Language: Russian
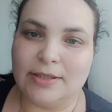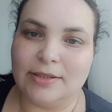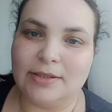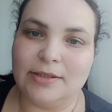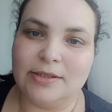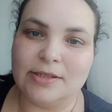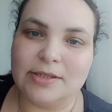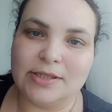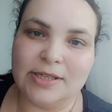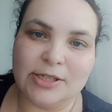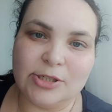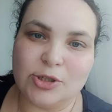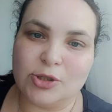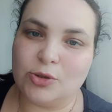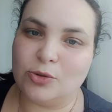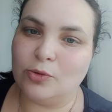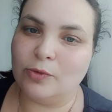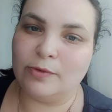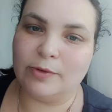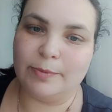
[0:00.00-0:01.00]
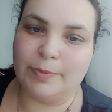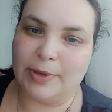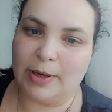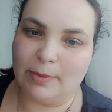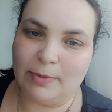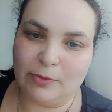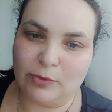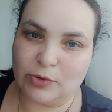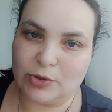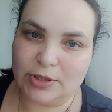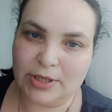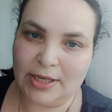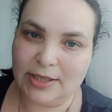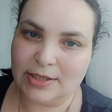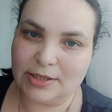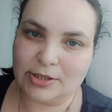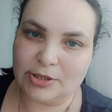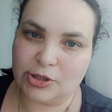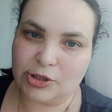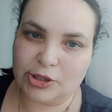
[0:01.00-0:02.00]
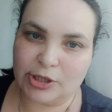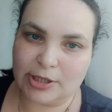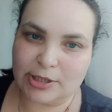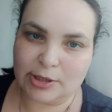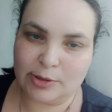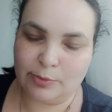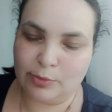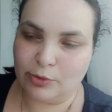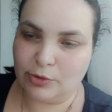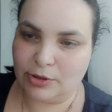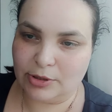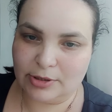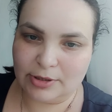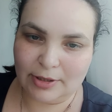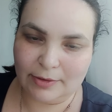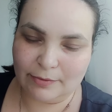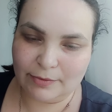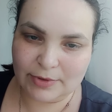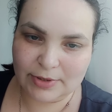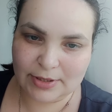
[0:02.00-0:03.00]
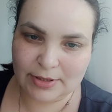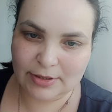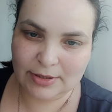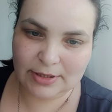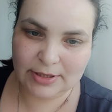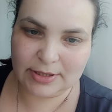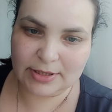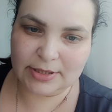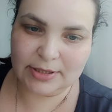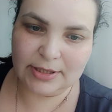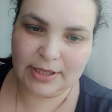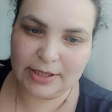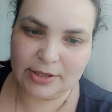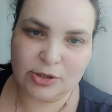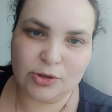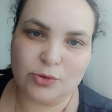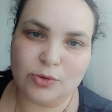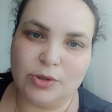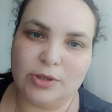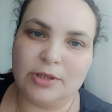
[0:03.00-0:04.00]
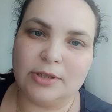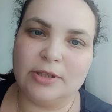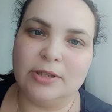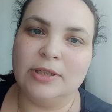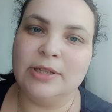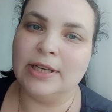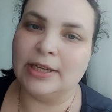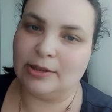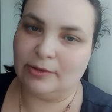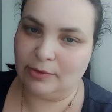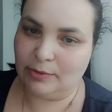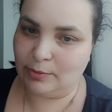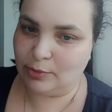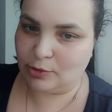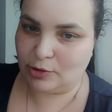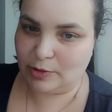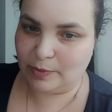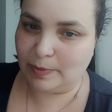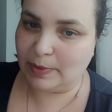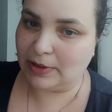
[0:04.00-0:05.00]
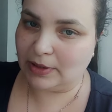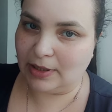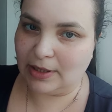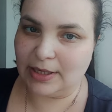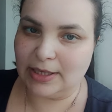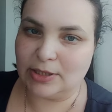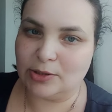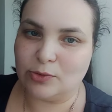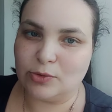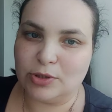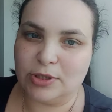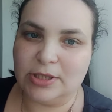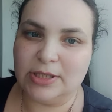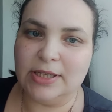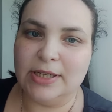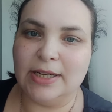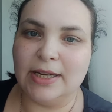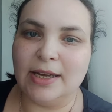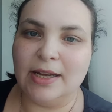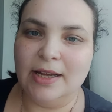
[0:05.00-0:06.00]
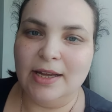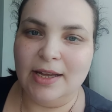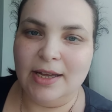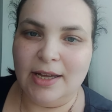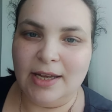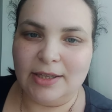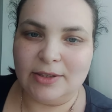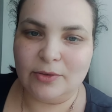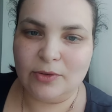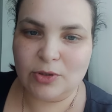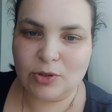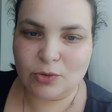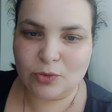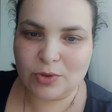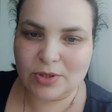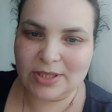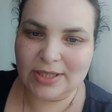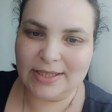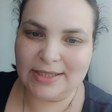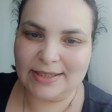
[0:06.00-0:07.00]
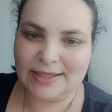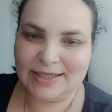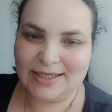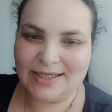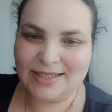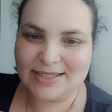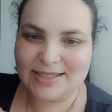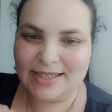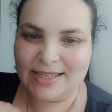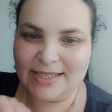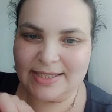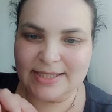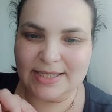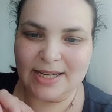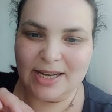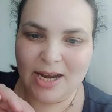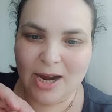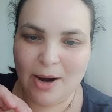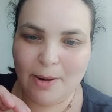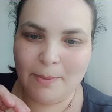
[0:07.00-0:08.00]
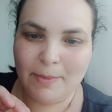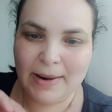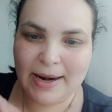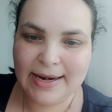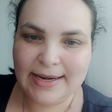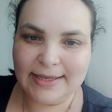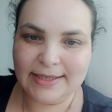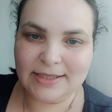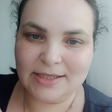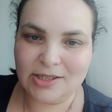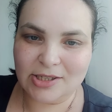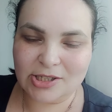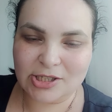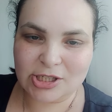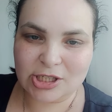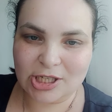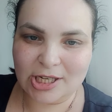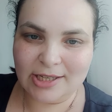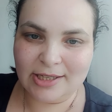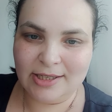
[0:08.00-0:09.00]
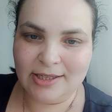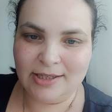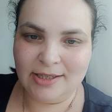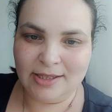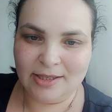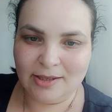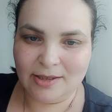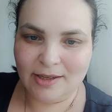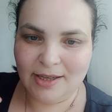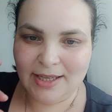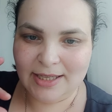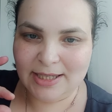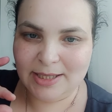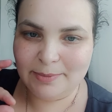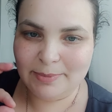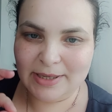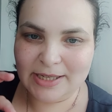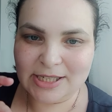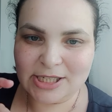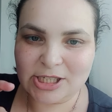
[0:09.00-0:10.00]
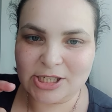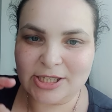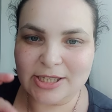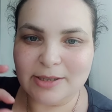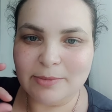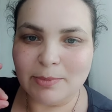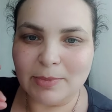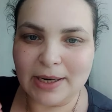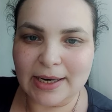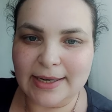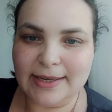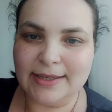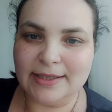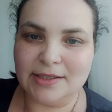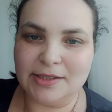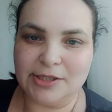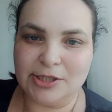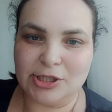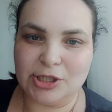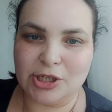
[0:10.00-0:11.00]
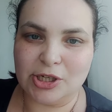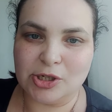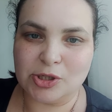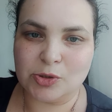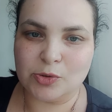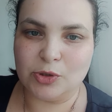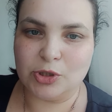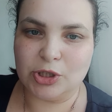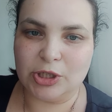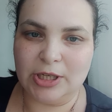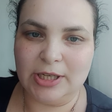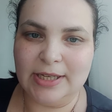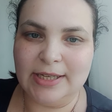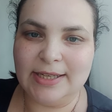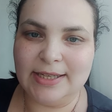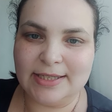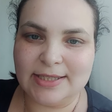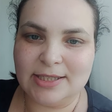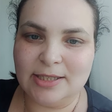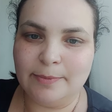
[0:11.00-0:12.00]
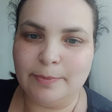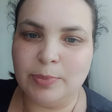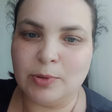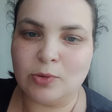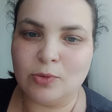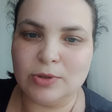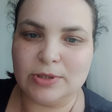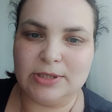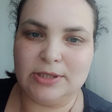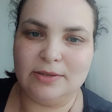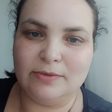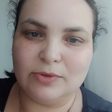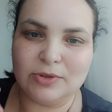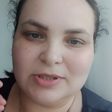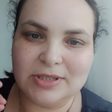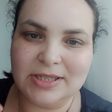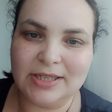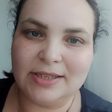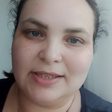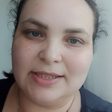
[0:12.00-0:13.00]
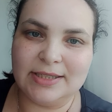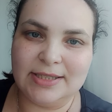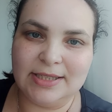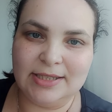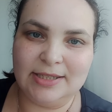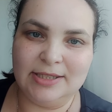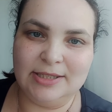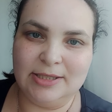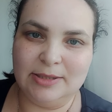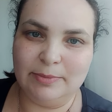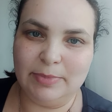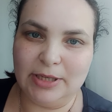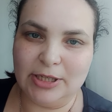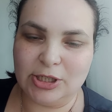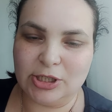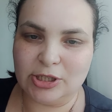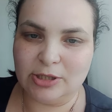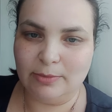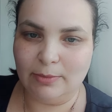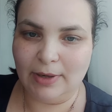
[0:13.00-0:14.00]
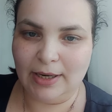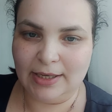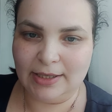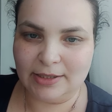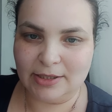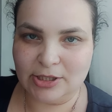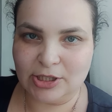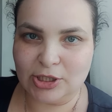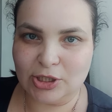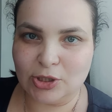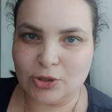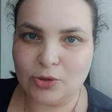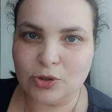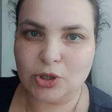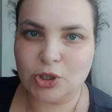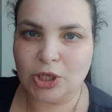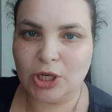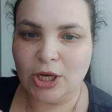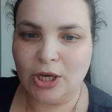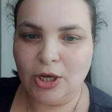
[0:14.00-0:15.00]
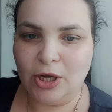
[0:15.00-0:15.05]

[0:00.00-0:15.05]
Это не значит, что вы прямо вот сядете сейчас и будете там веселиться, да, ничего делать. Нет, вы будете прилагать усилия. Но эти усилия такие, знаете, маленькие шаги, небольшие маленькие шажочки. И если просто вот делать эти небольшие маленькие шажочки,